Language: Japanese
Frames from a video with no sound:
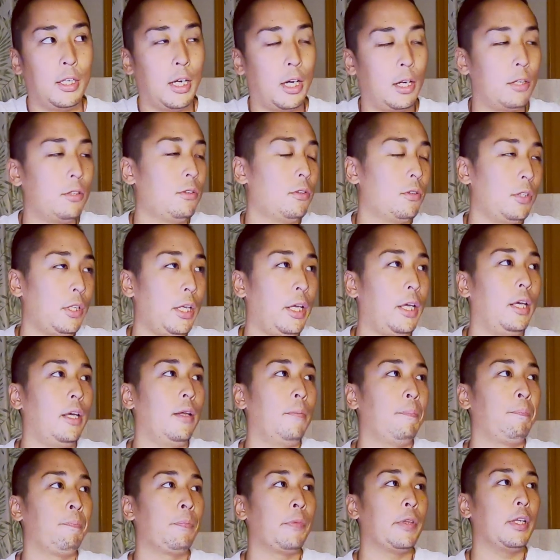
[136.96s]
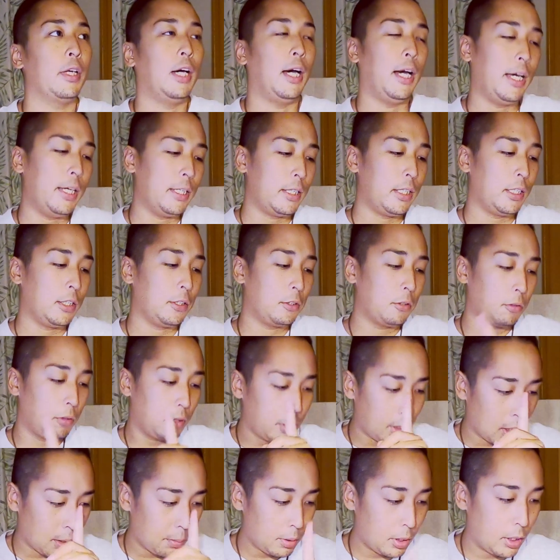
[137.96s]
あるのであえて一
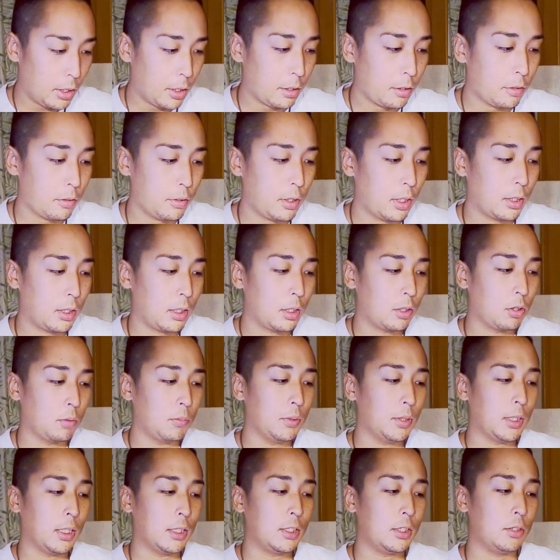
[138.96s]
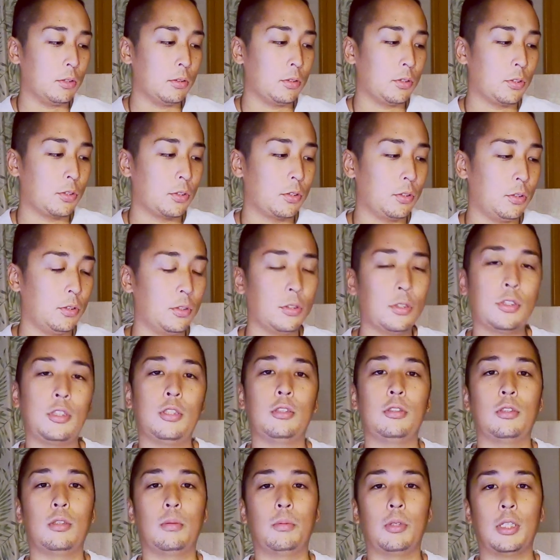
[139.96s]
人旅で行くんだったら友達を作るっ
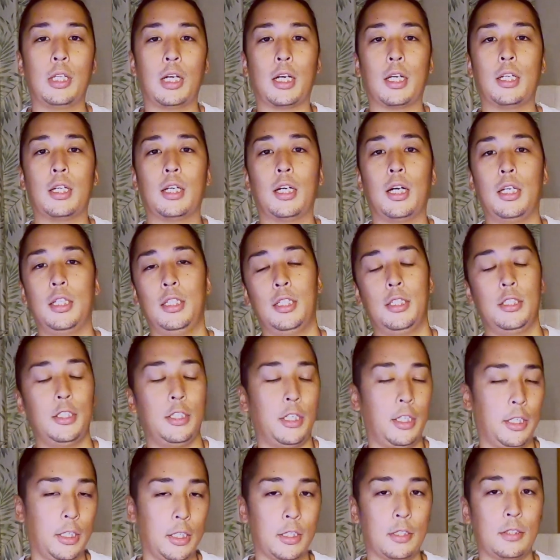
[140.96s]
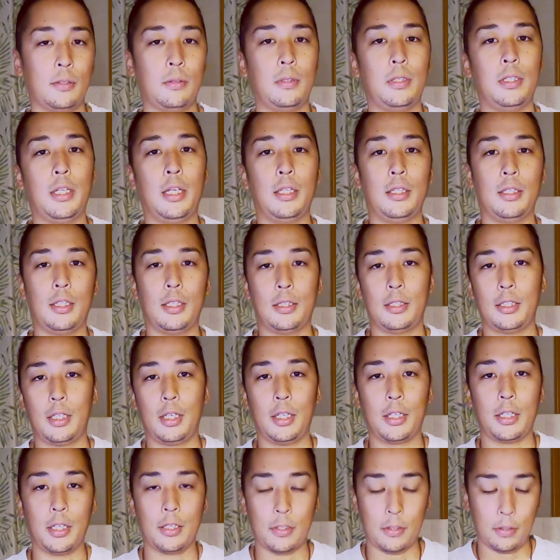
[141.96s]
ていうのもなかなかありなんじゃないかそれなんだった
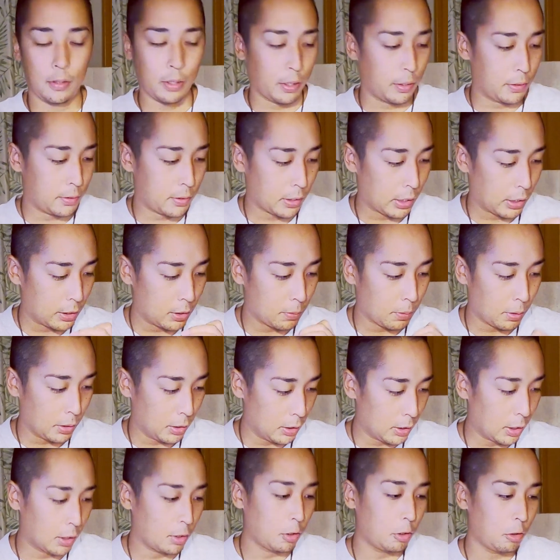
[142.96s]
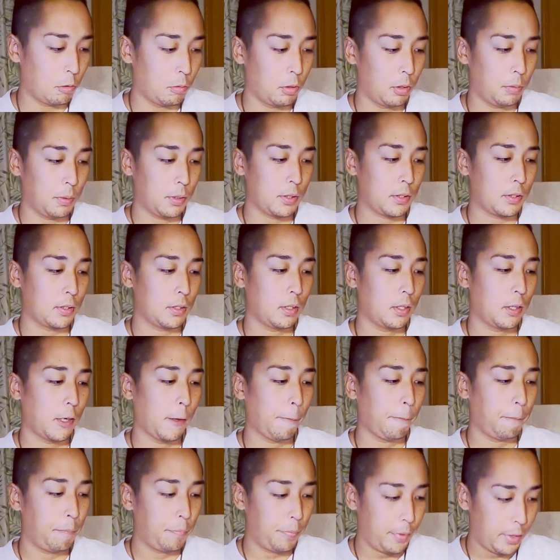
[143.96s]
らゲストハウスが一番いいなと思います
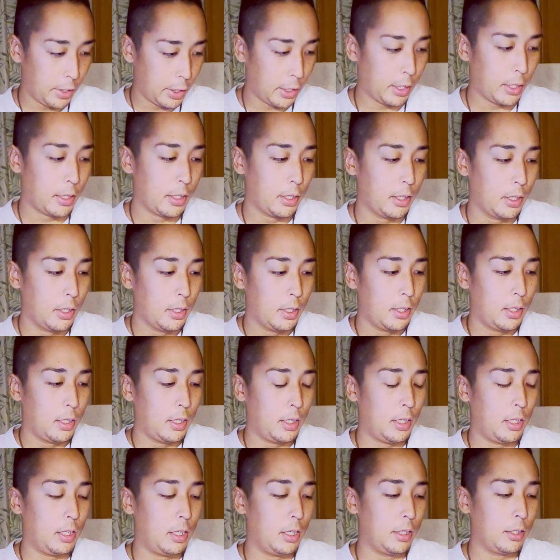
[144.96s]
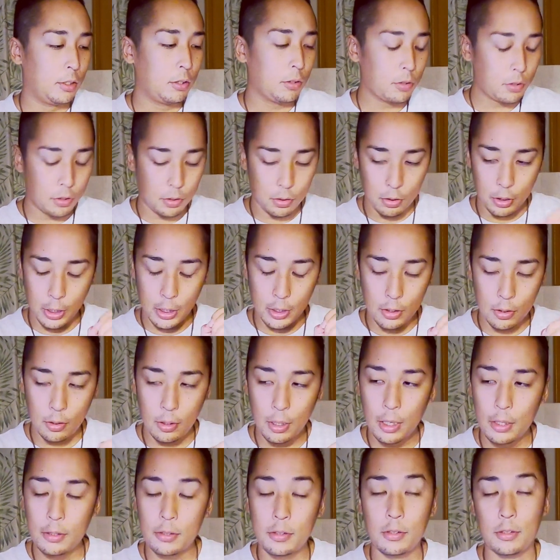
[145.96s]
で、えー、一つ
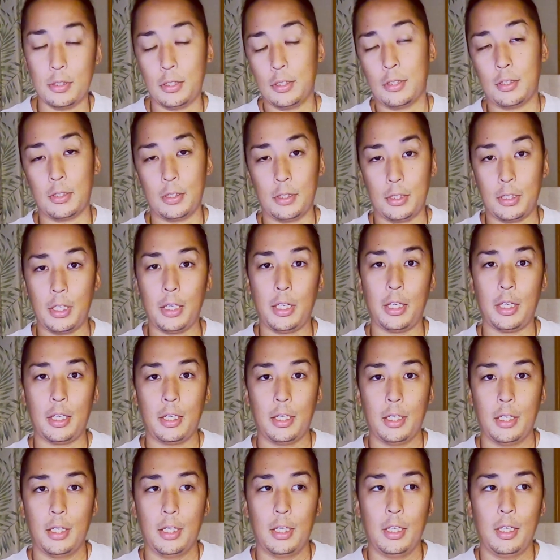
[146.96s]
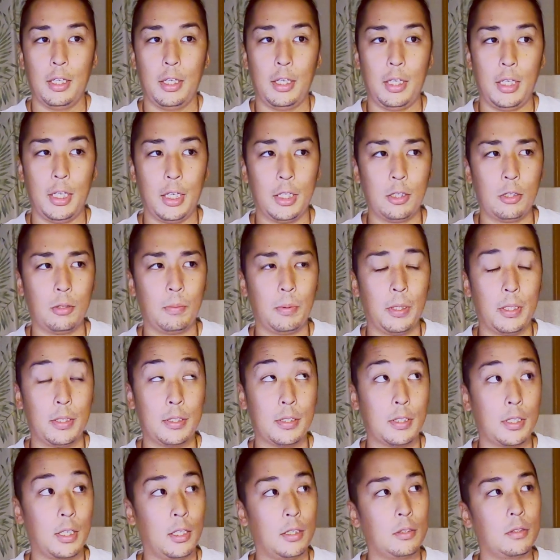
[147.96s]
ゲストハウスについて、えー、
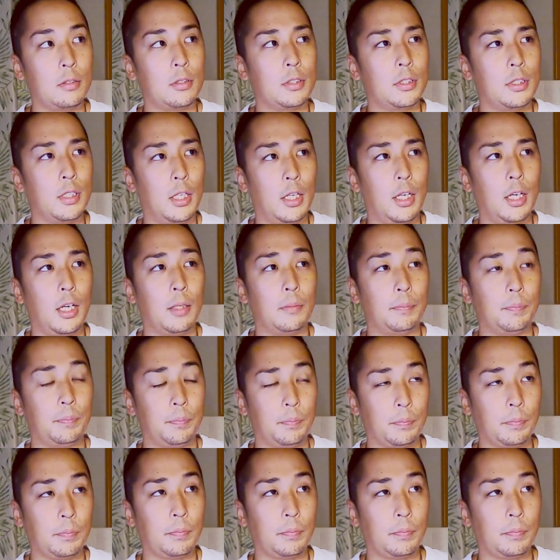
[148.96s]
アドバイスがあるとしたら